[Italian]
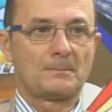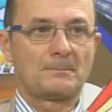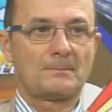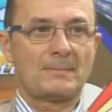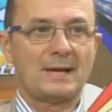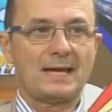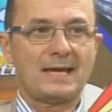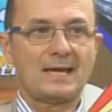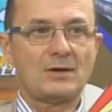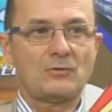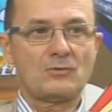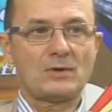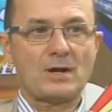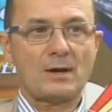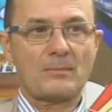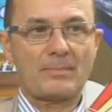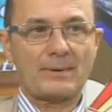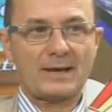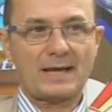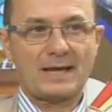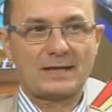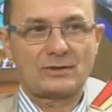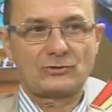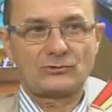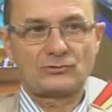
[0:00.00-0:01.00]
ma è una
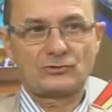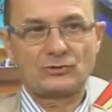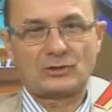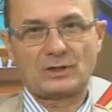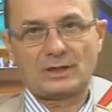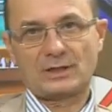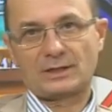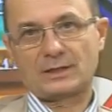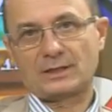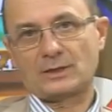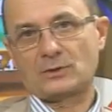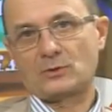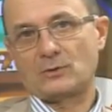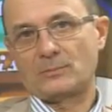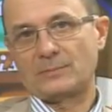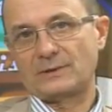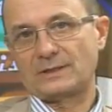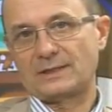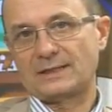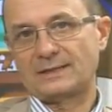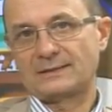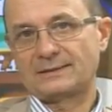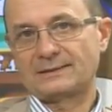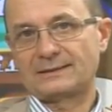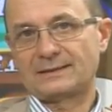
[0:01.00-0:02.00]
pagina che come
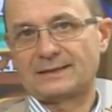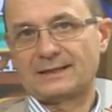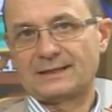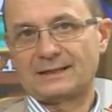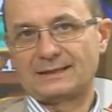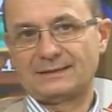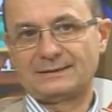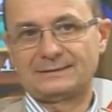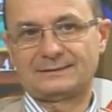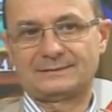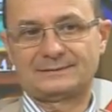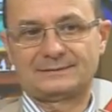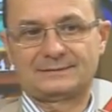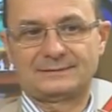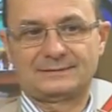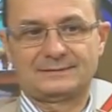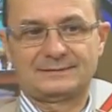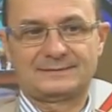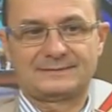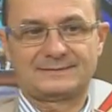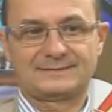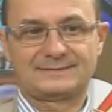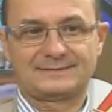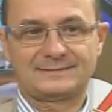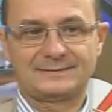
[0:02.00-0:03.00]
tante
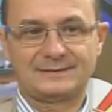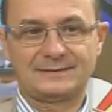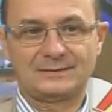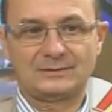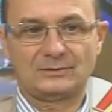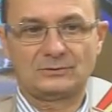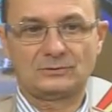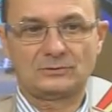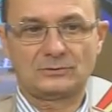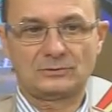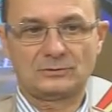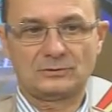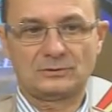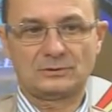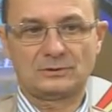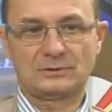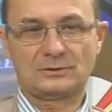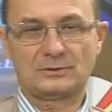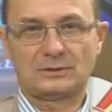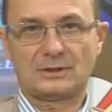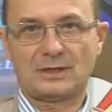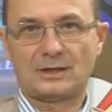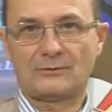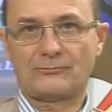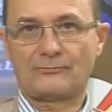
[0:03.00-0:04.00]
altre, se non
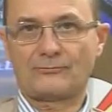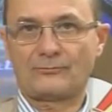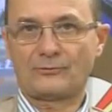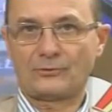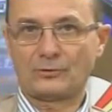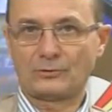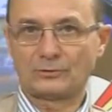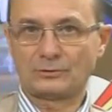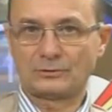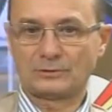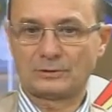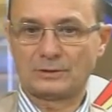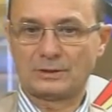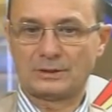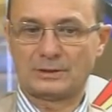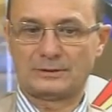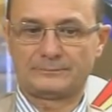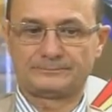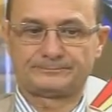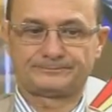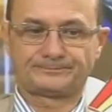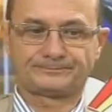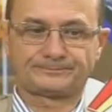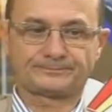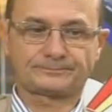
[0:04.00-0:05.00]

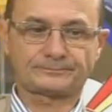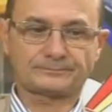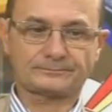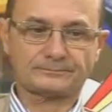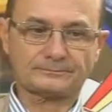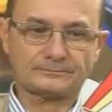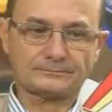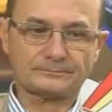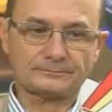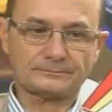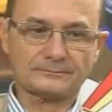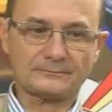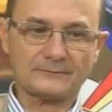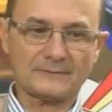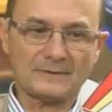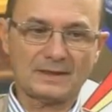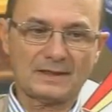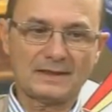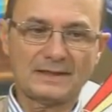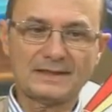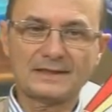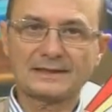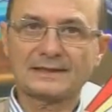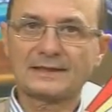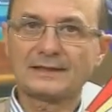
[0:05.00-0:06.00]
affonda
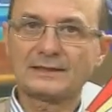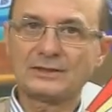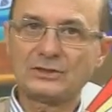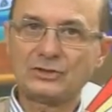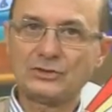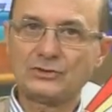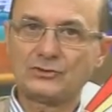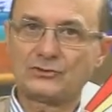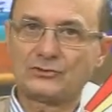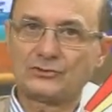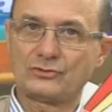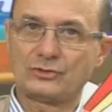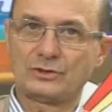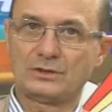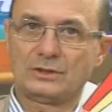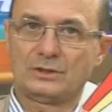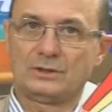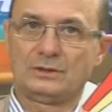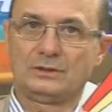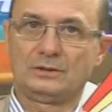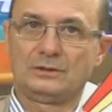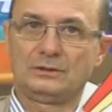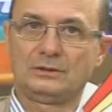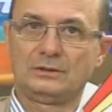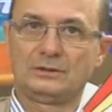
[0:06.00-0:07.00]
le
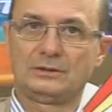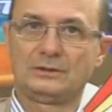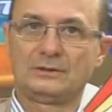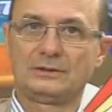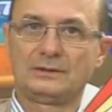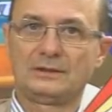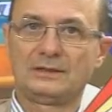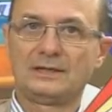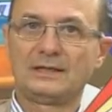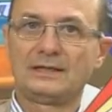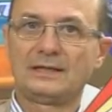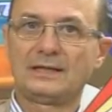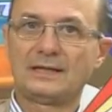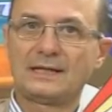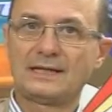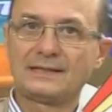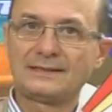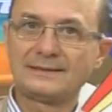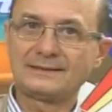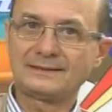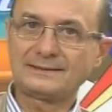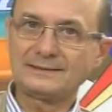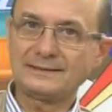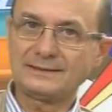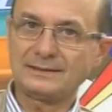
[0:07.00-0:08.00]
radici eh,
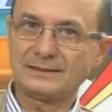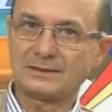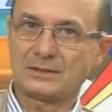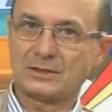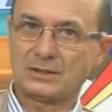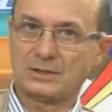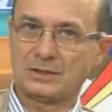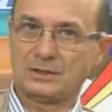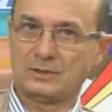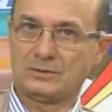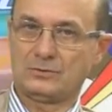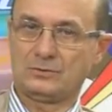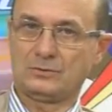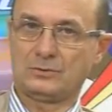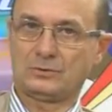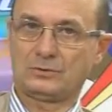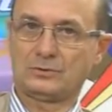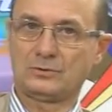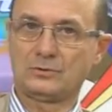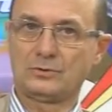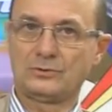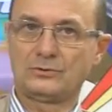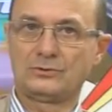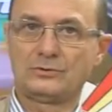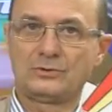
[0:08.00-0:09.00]
nell'antica
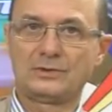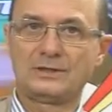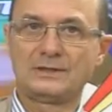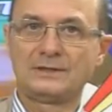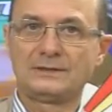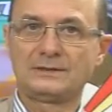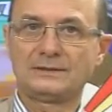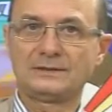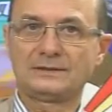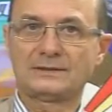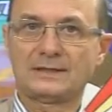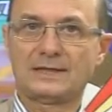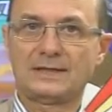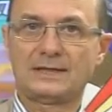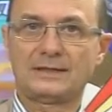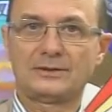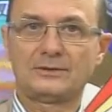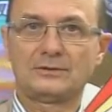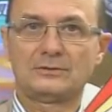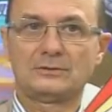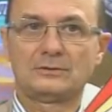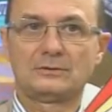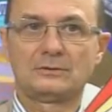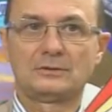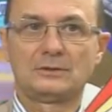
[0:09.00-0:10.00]
orgoglio
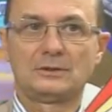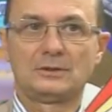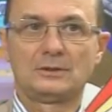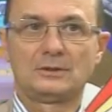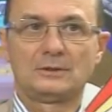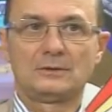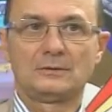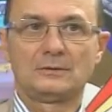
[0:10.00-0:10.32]
identitario,